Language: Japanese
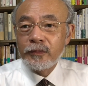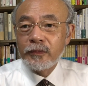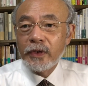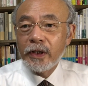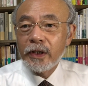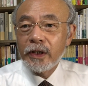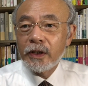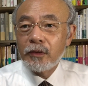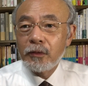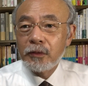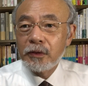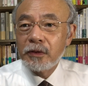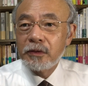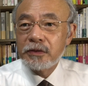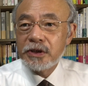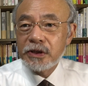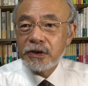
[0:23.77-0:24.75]
で、こ
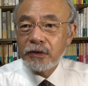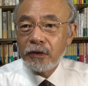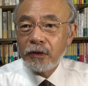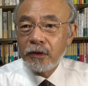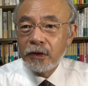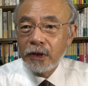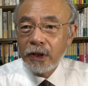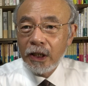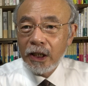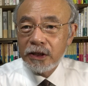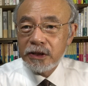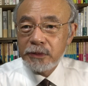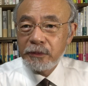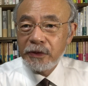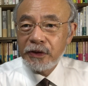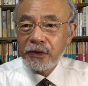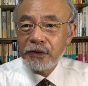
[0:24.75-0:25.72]
のうちの
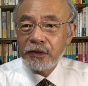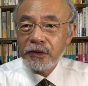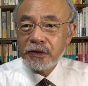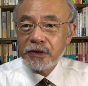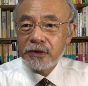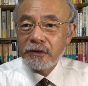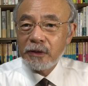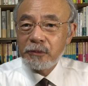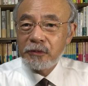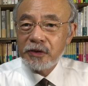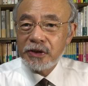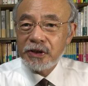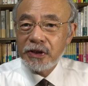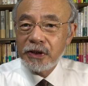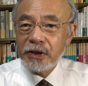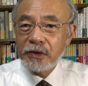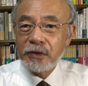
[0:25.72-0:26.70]
初めのよっつはもう
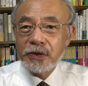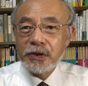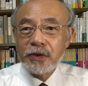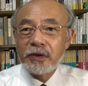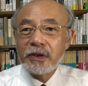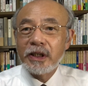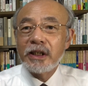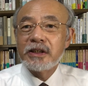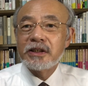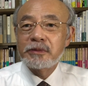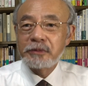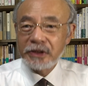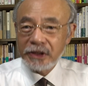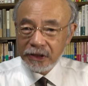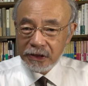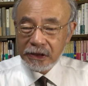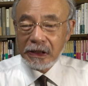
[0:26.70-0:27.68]
すでにご紹介済
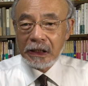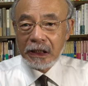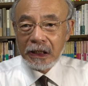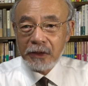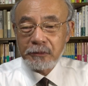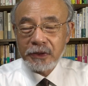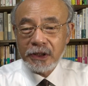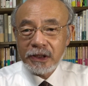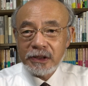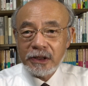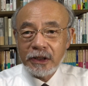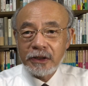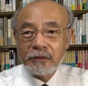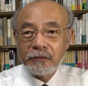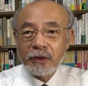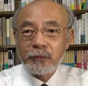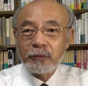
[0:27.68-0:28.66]
みですから、皆さ
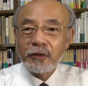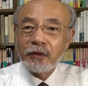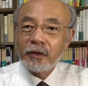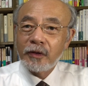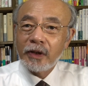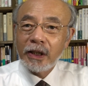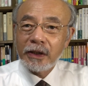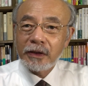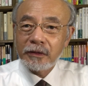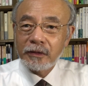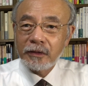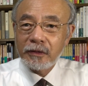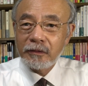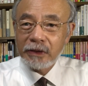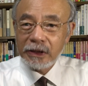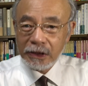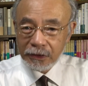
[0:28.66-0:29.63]
んにはもうあ
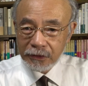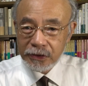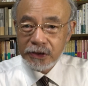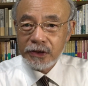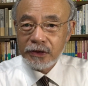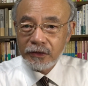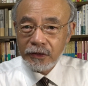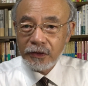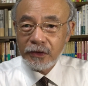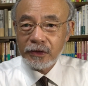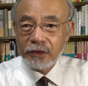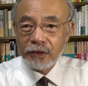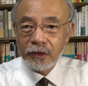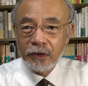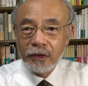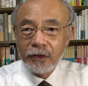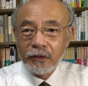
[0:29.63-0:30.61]
の私いろいろ
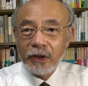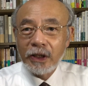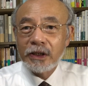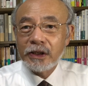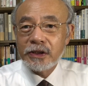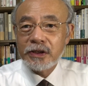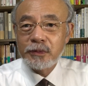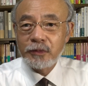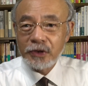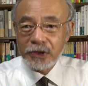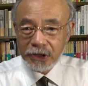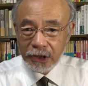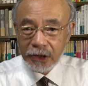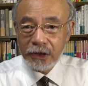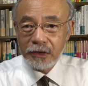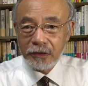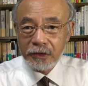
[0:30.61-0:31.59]
とお話申
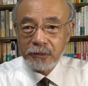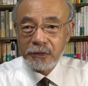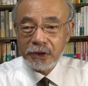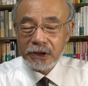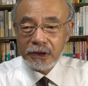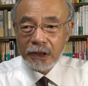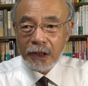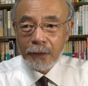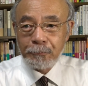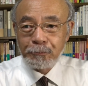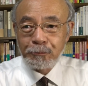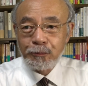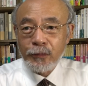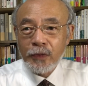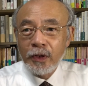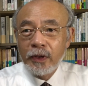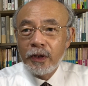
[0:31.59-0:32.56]
し上げておりますが、
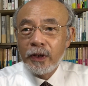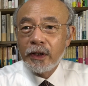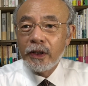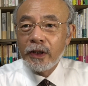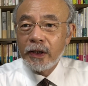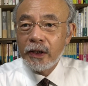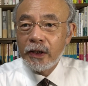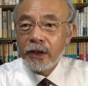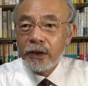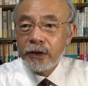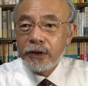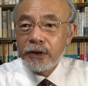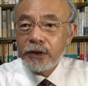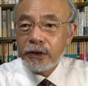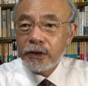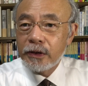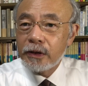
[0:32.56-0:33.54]

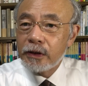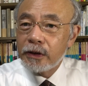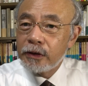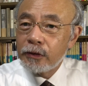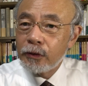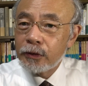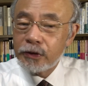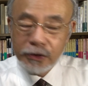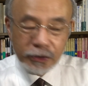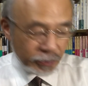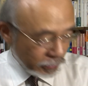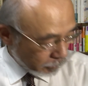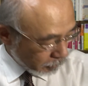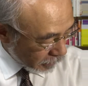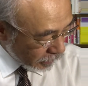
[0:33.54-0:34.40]
えー、よっつ